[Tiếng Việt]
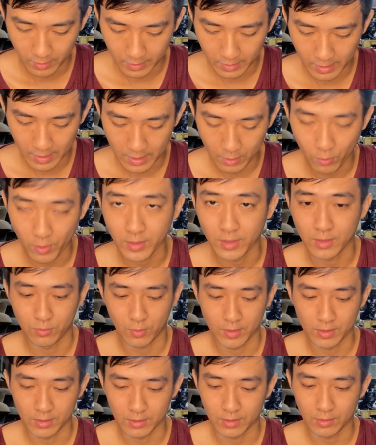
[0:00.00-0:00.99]
đây quay,
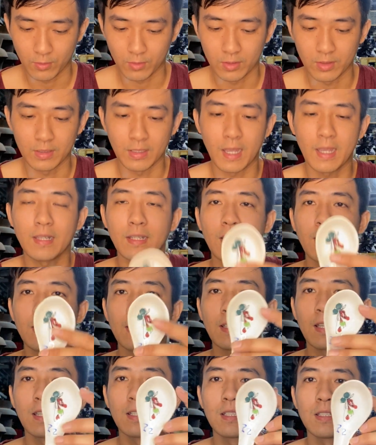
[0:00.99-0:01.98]
quay từng cái
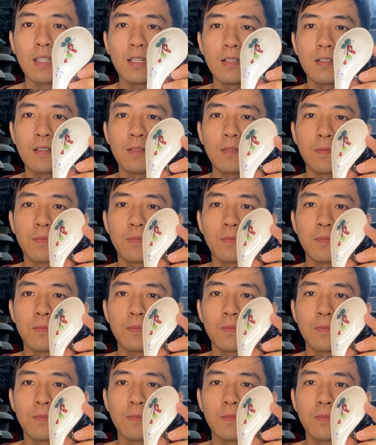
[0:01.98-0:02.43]
đây cái thứ nhất